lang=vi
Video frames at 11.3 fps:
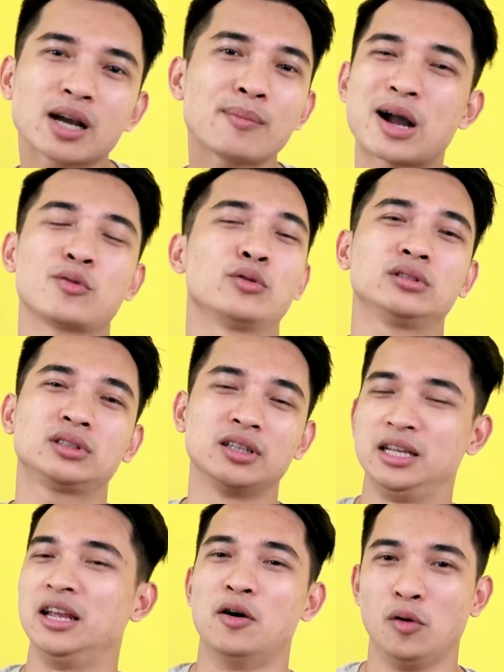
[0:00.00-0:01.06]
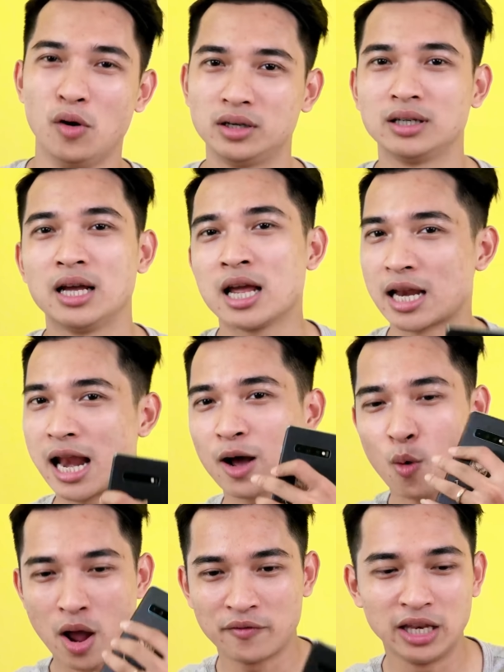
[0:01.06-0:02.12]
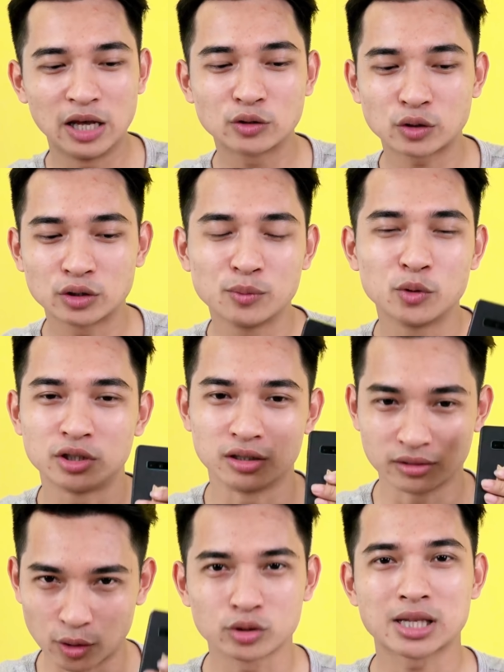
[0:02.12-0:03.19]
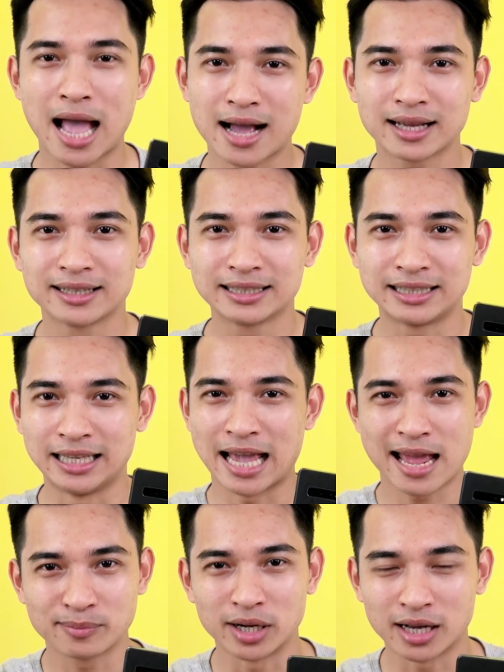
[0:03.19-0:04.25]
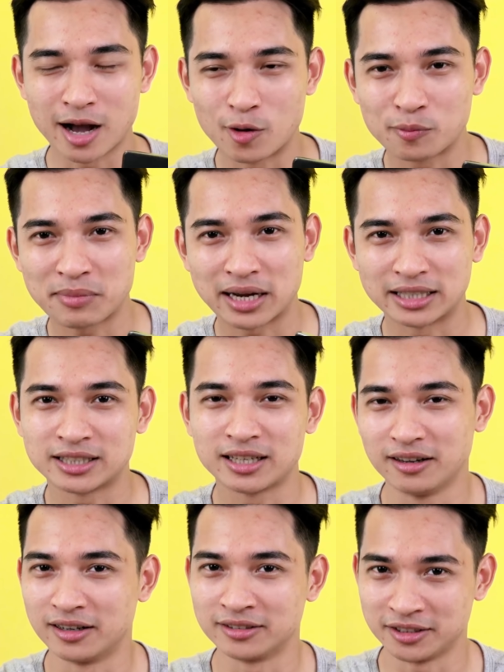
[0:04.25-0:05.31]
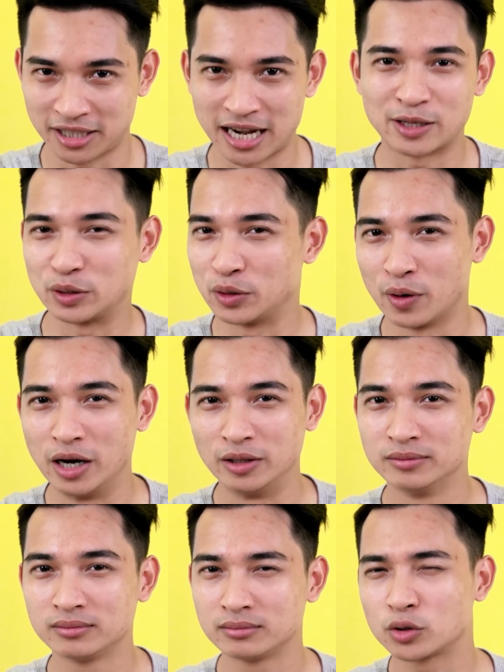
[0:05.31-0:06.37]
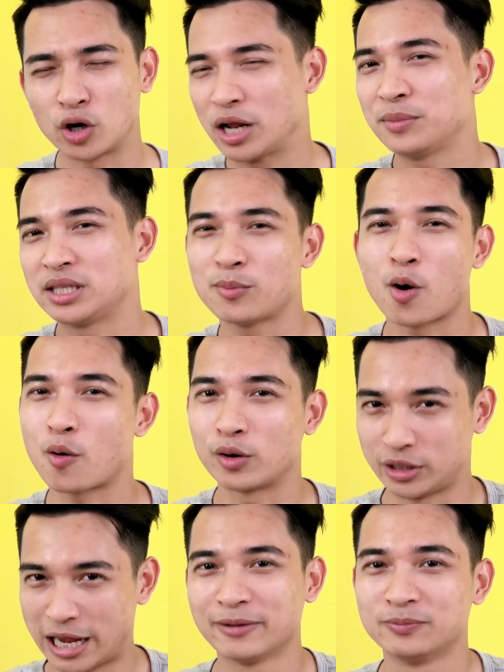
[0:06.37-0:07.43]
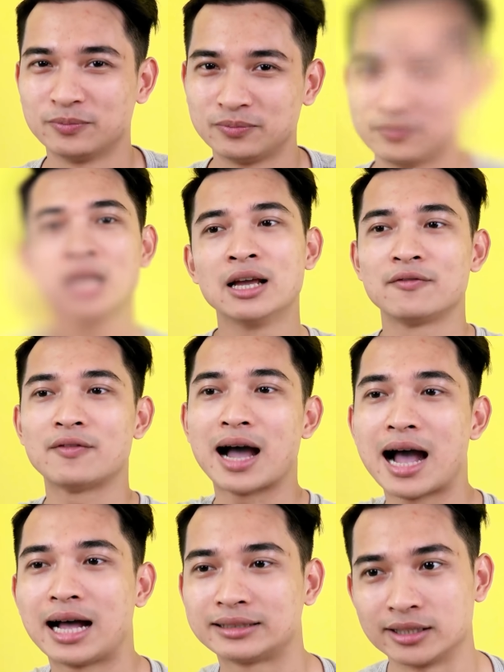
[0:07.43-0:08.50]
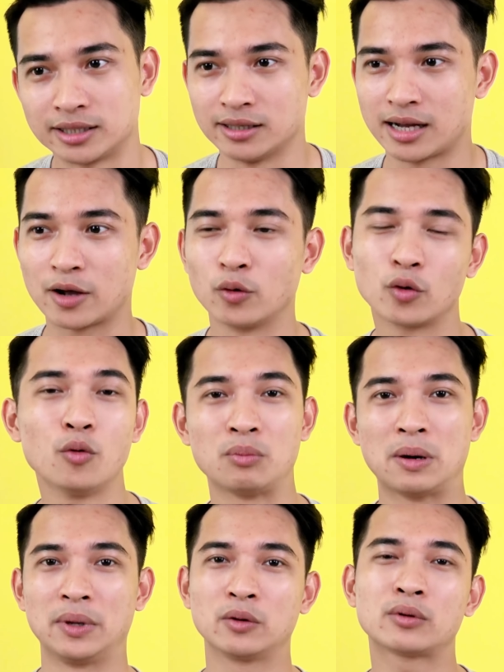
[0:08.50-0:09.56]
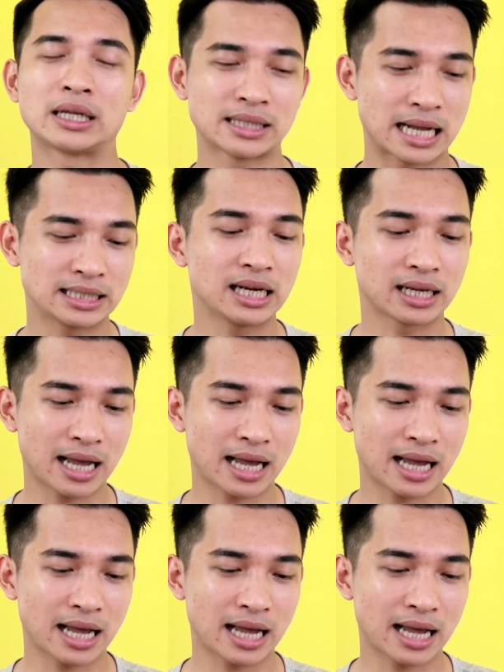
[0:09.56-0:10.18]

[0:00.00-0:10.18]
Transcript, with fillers: Thế các bạn cũng tự hiểu luôn Đây là quay video trong những môi trường thiếu sáng Thì S10 cộng mang đến chất lượng như thế nào rồi đúng không? Có lẽ mình sẽ bỏ qua luôn nhé và thực sự cái cuối cùng mà mình cũng đánh giá rất là